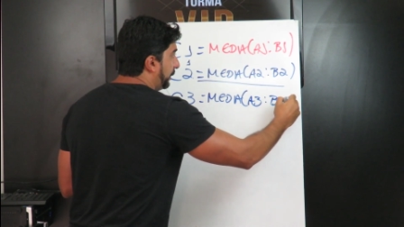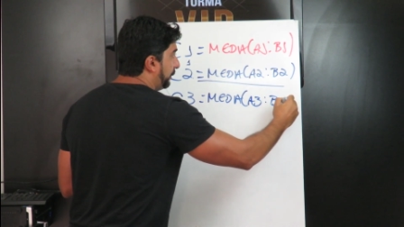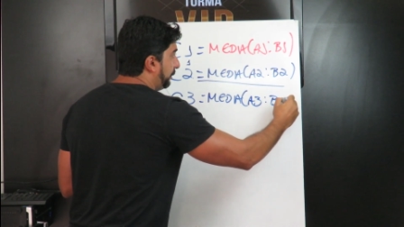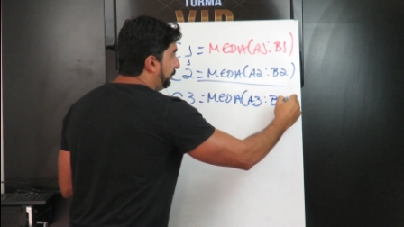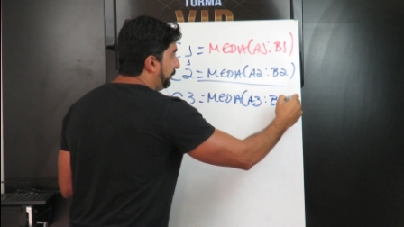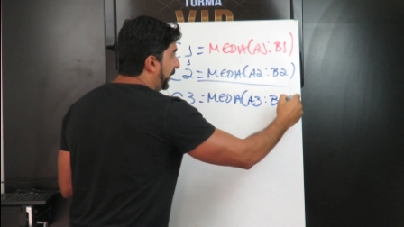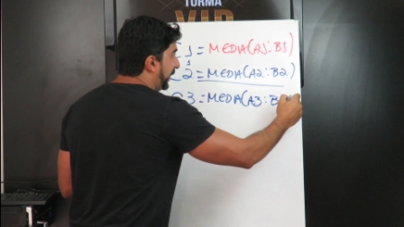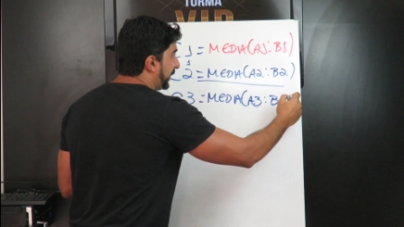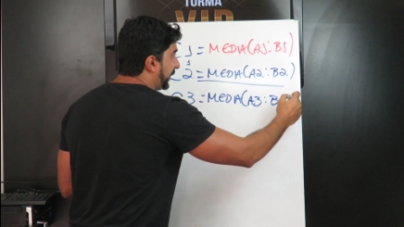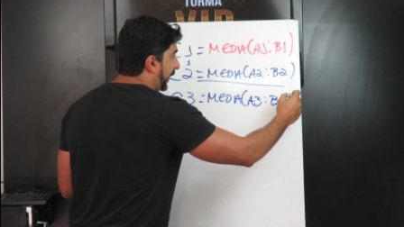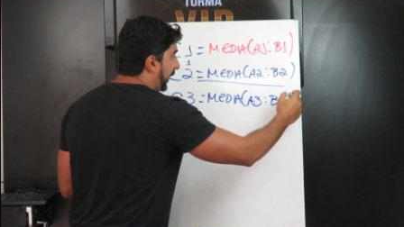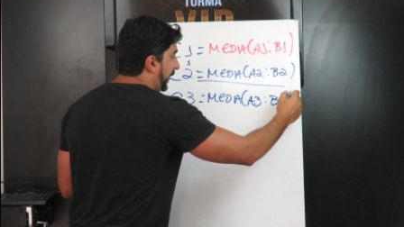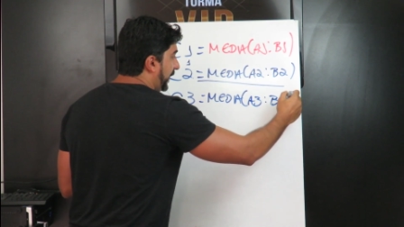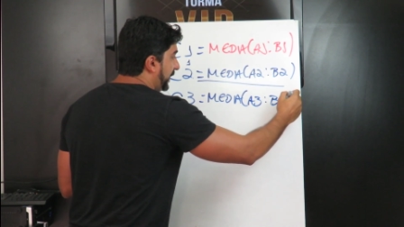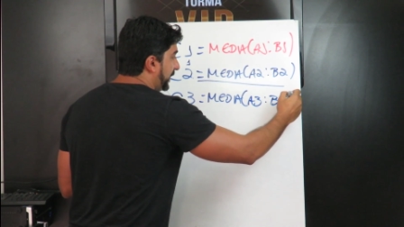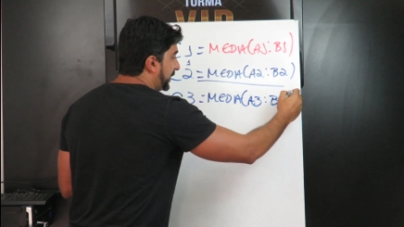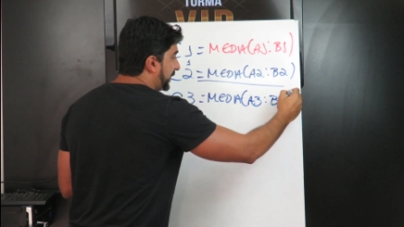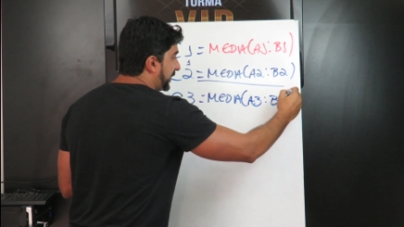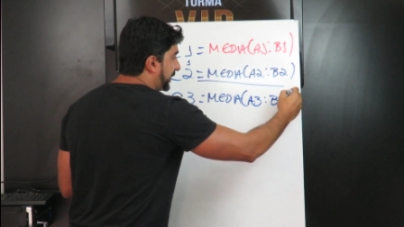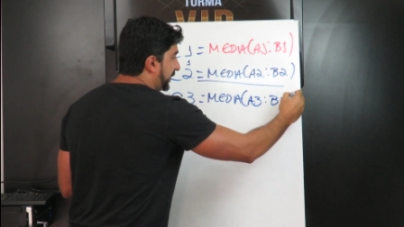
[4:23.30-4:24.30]

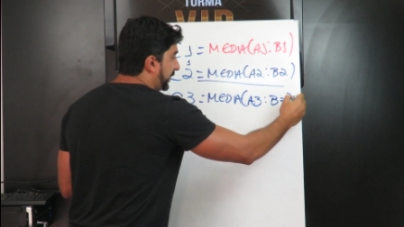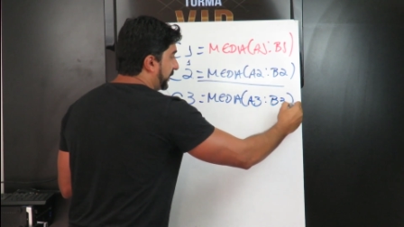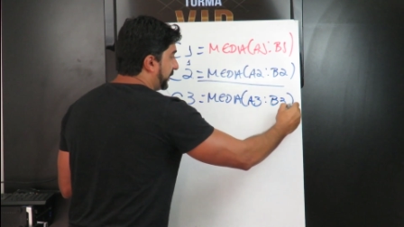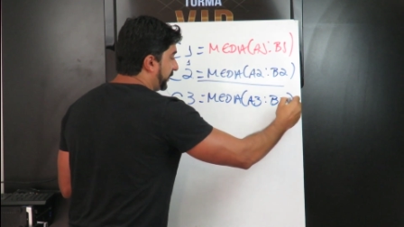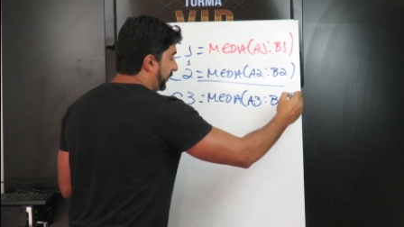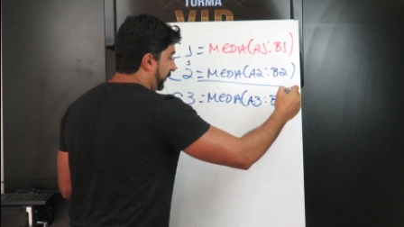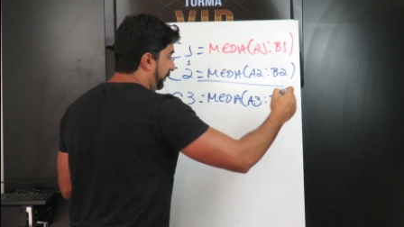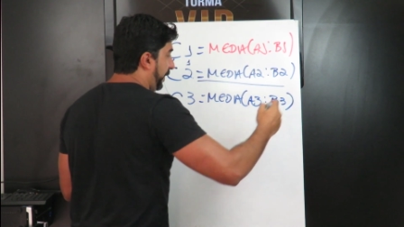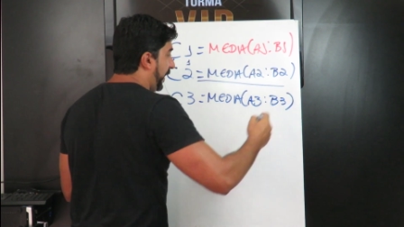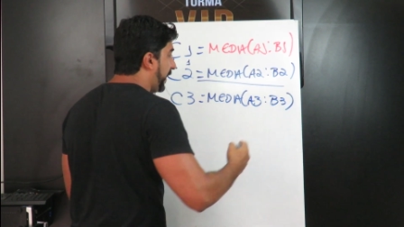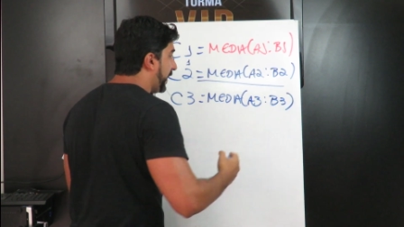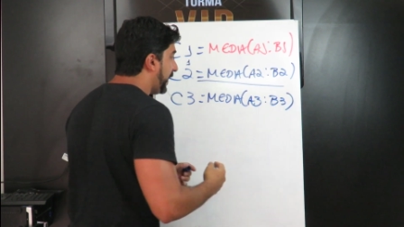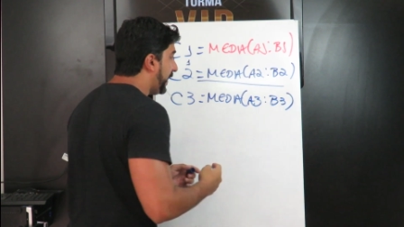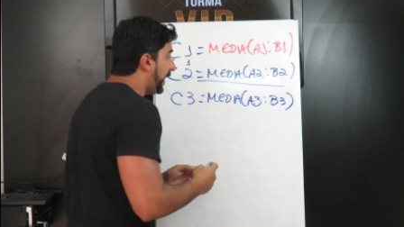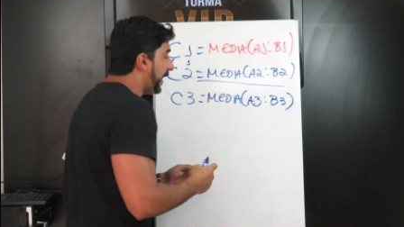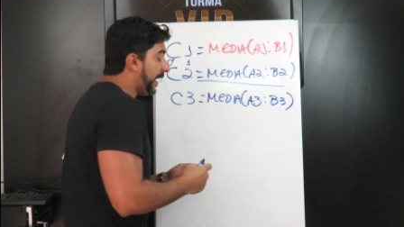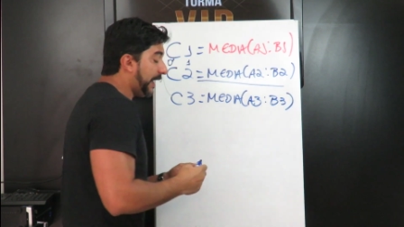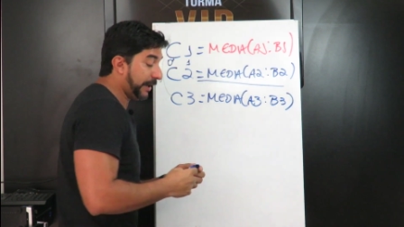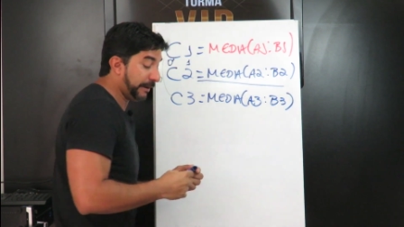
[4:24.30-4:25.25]
B3, tudo bem?